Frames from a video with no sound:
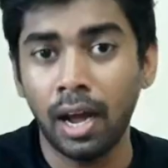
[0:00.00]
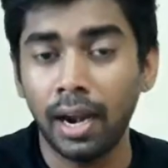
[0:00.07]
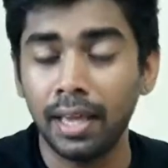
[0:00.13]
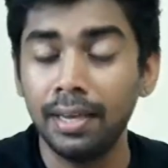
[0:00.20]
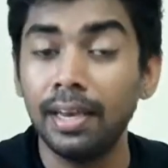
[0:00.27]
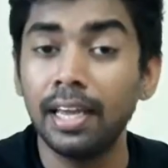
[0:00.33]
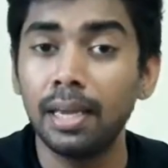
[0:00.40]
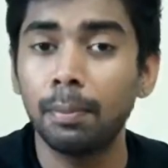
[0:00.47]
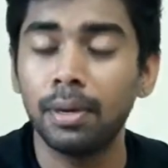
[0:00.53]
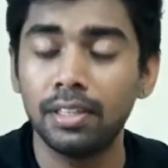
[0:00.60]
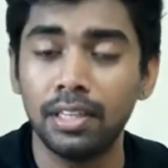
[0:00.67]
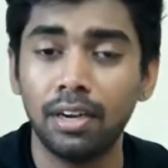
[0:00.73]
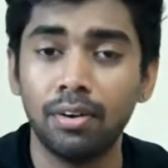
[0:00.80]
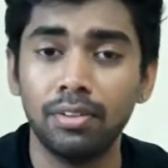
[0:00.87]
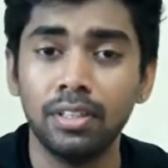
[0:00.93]
ஆனால் இன்றைக்கி
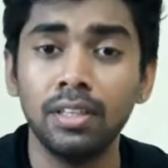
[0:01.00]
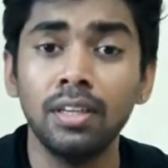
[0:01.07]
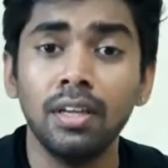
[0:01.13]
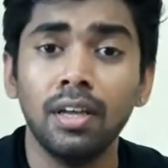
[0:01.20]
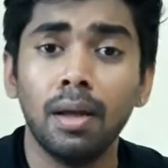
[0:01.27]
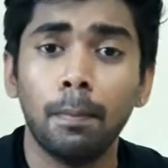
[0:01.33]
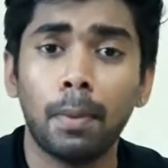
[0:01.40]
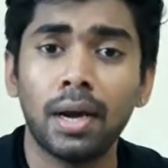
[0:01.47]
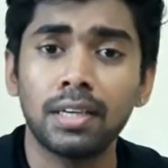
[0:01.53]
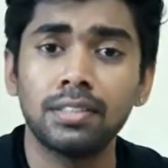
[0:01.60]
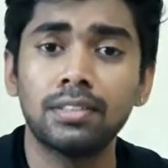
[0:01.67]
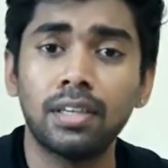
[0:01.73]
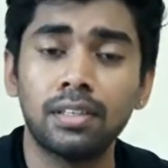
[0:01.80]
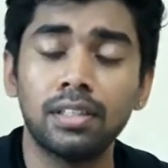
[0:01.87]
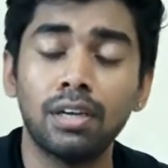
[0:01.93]
பார்த்தீங்கன்னா வந்து
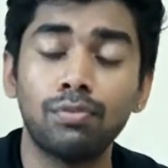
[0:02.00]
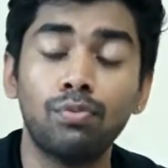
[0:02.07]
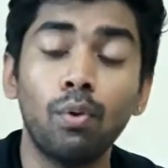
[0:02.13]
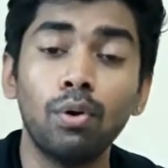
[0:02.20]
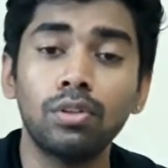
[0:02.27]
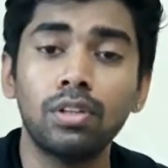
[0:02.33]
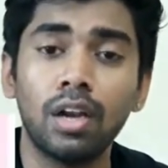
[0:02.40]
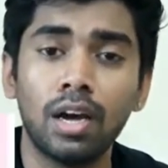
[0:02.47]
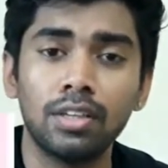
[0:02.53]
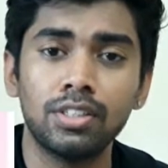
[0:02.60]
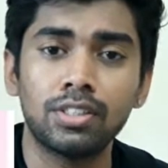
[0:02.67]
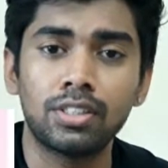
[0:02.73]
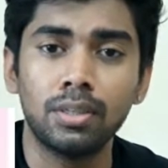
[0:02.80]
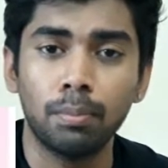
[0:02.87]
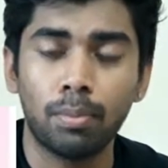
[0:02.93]
பாகிஸ்தான் தான் ஃபோர்த்
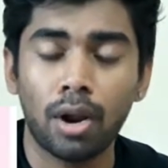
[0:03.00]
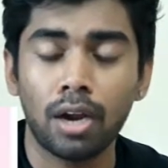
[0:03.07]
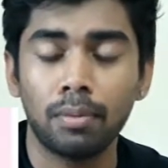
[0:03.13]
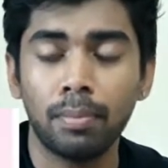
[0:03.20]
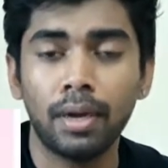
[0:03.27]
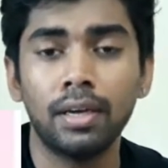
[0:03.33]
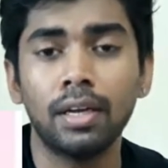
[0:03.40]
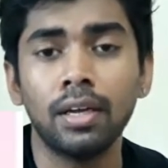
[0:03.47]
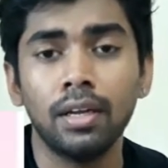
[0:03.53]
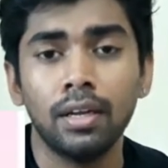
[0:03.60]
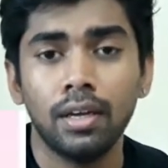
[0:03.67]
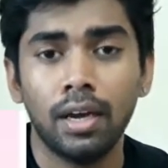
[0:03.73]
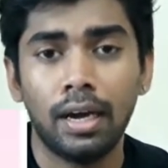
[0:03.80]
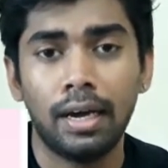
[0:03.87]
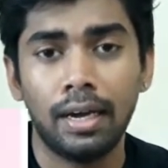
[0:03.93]
லார்ஜஸ்ட் ப்ராட்பேண்ட்
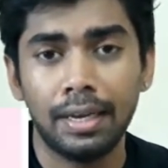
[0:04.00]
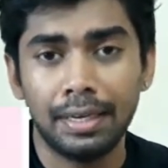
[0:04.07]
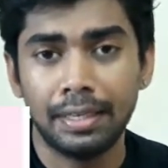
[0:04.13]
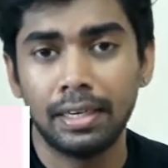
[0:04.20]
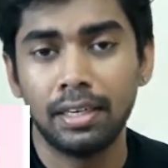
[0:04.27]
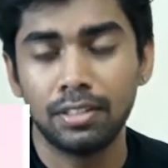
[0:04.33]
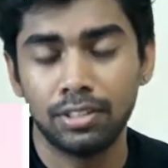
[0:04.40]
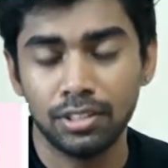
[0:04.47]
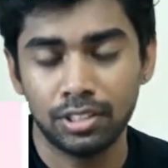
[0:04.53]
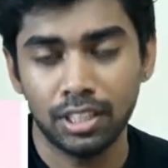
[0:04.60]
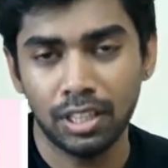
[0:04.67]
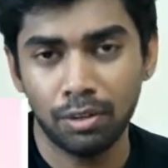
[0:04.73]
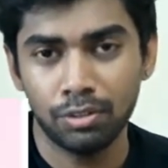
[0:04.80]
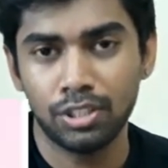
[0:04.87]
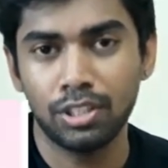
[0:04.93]
இன்டர்நெட்
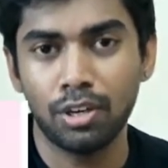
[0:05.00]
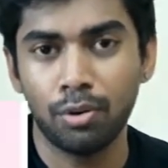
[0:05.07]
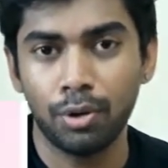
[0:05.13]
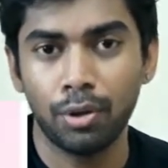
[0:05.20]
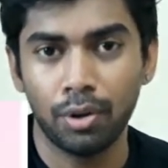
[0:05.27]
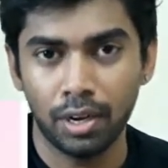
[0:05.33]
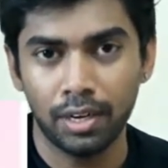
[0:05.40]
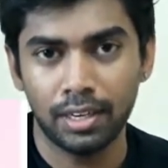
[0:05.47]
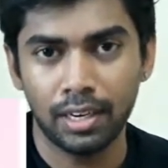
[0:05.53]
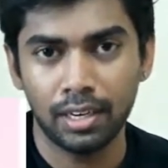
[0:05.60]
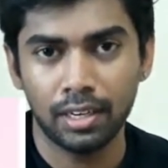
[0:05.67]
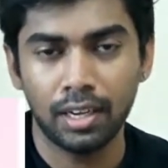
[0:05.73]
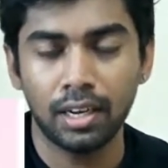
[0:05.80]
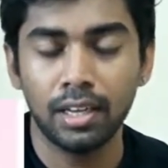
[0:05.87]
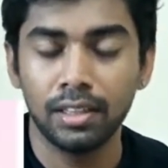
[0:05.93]
சிஸ்டத்தை வச்சுக்கக்கூடிய ஒரு கண்ட்ரியாக
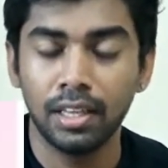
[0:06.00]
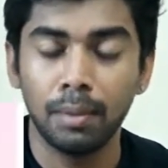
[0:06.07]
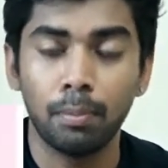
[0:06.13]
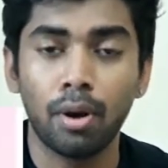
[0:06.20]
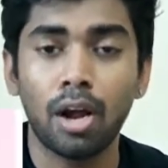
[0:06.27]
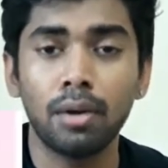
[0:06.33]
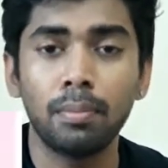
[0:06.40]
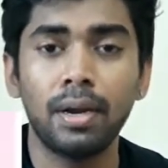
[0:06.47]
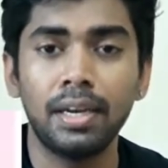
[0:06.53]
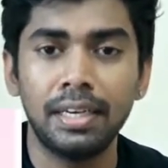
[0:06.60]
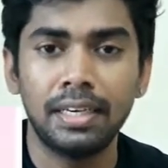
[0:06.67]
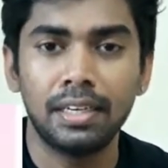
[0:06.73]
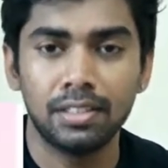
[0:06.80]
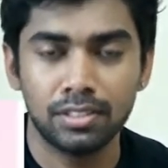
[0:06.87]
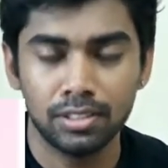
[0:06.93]
இருக்காங்க இந்த ப்ராட்பேண்ட்
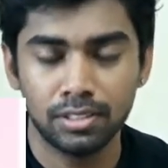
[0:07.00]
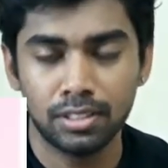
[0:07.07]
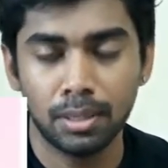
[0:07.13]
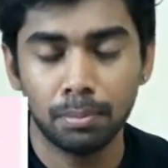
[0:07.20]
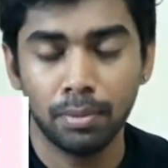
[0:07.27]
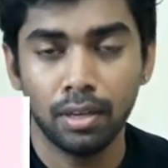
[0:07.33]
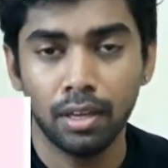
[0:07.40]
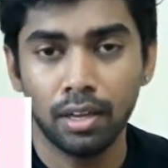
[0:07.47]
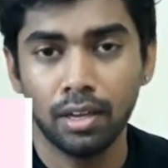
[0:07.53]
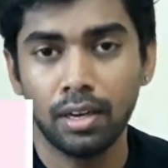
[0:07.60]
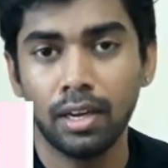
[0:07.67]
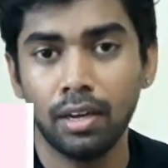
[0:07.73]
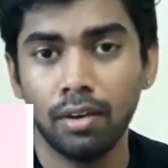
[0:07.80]
இன்டர்நெட் சிஸ்டம் என்ன